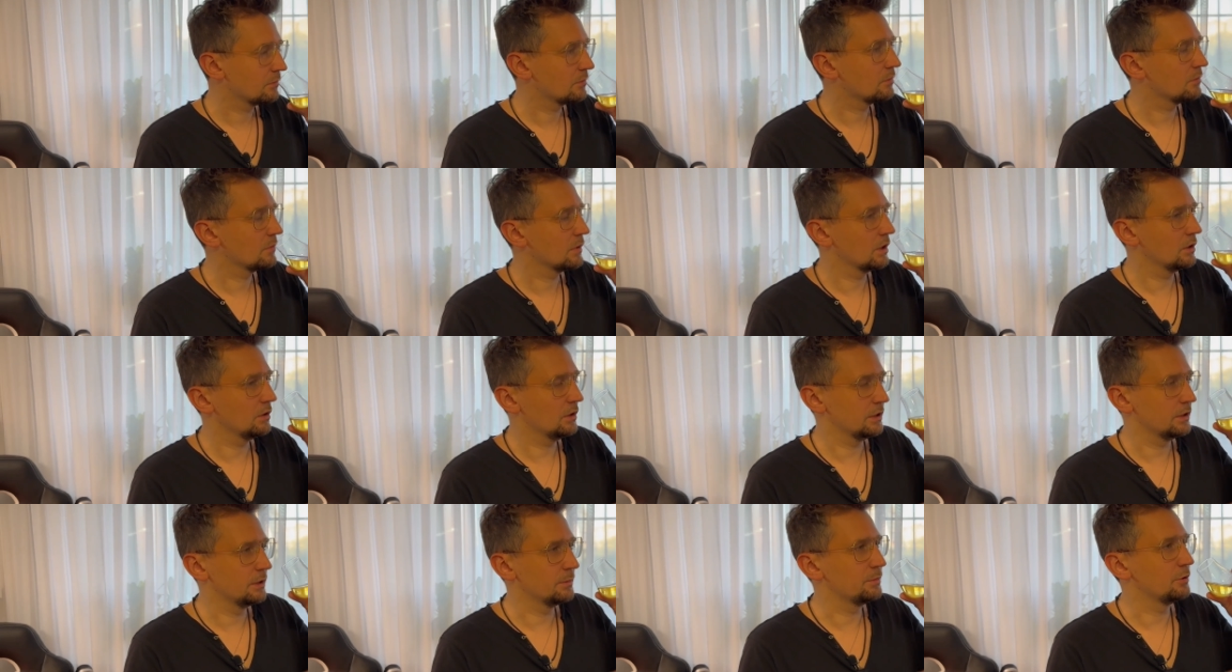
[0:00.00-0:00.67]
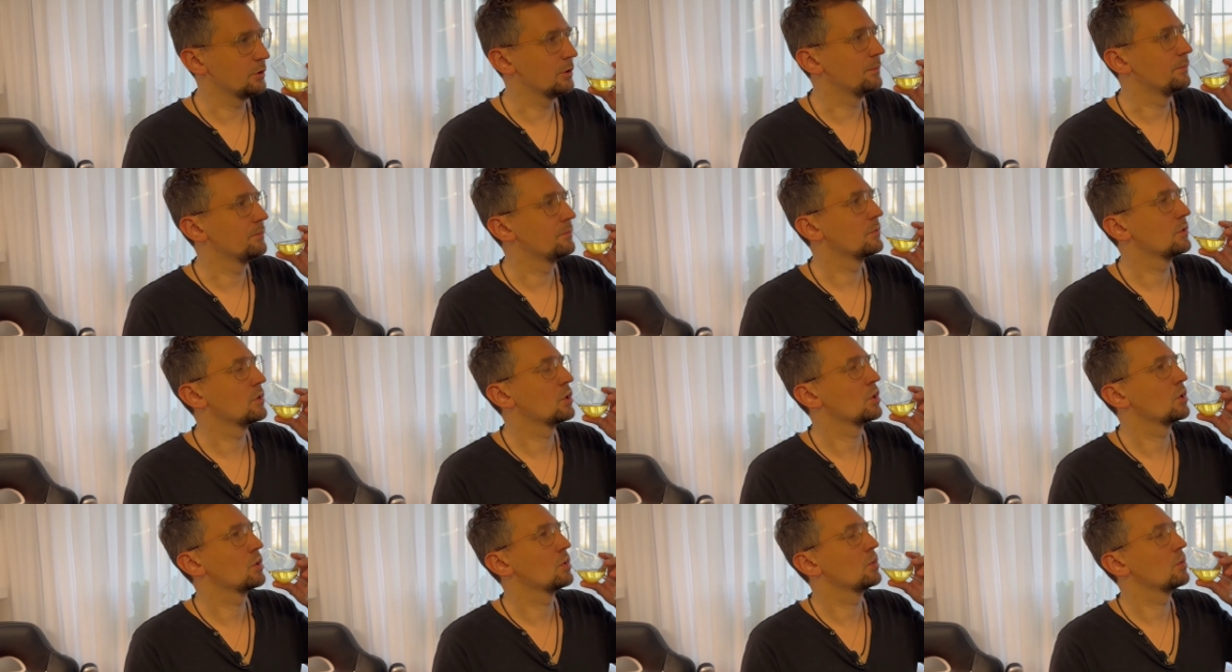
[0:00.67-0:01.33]
Да, Ладно, я бы взял
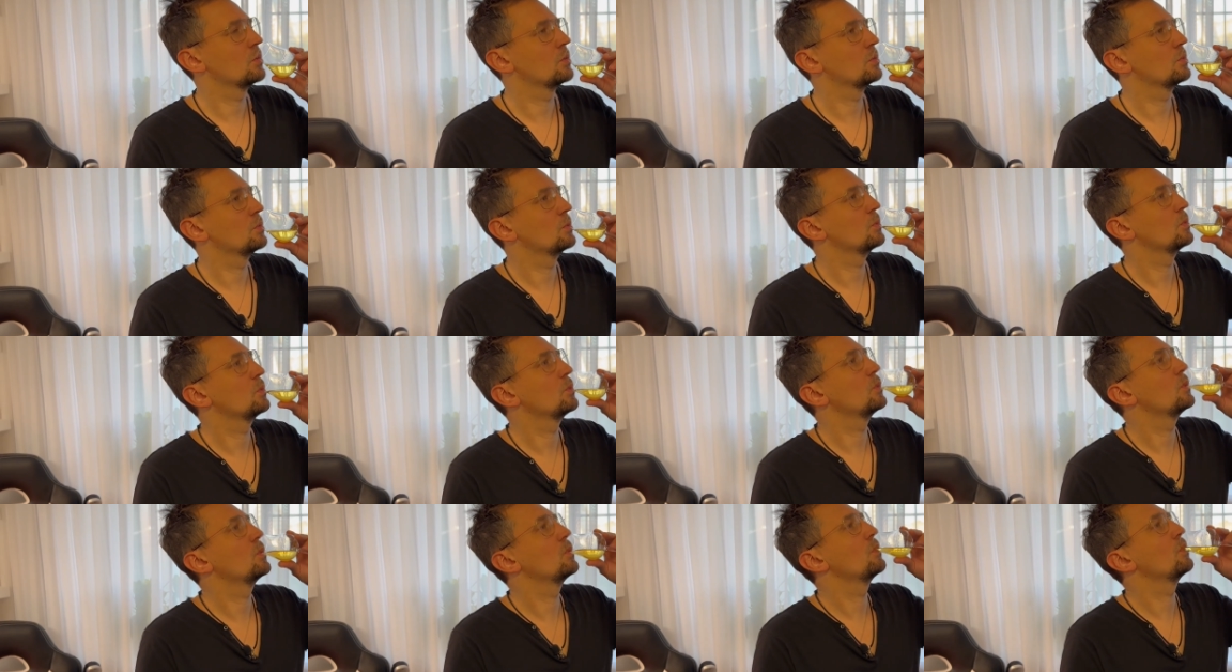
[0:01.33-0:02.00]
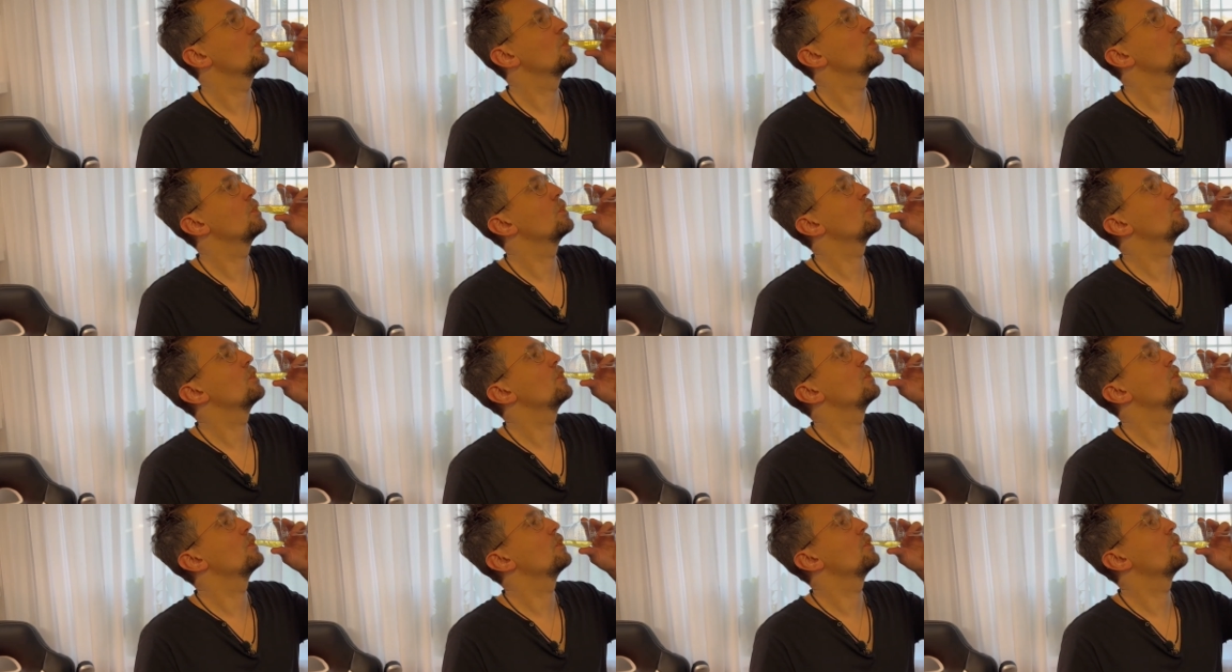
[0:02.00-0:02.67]
дабл.
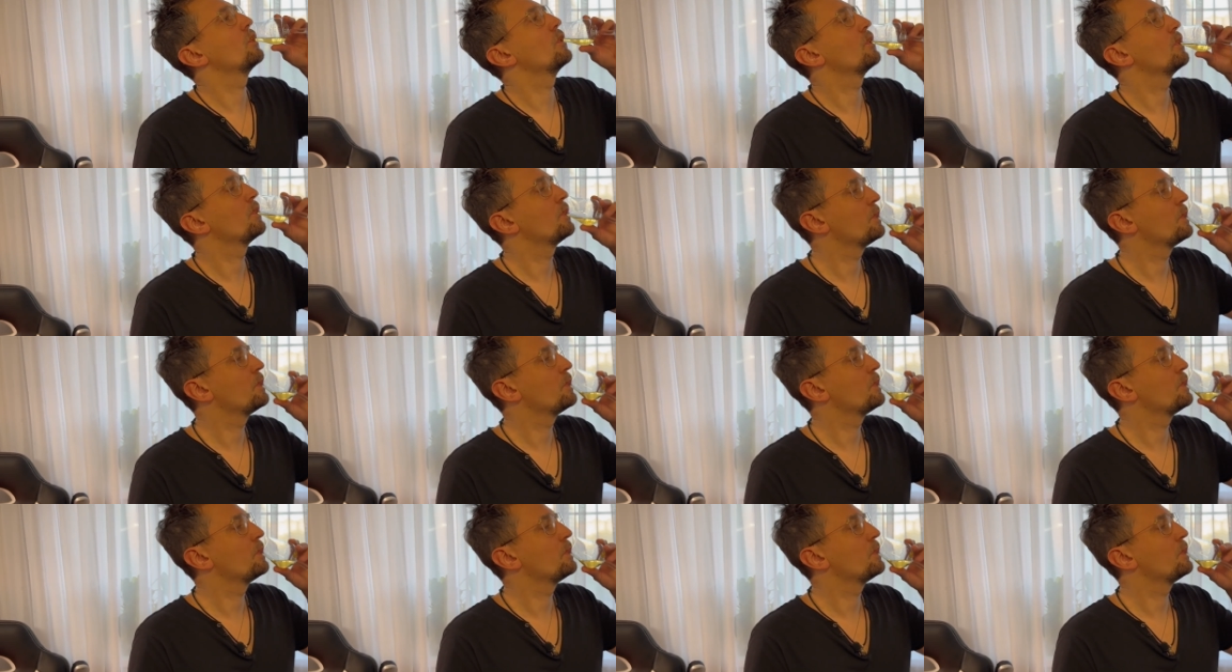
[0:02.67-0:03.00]
Вислер.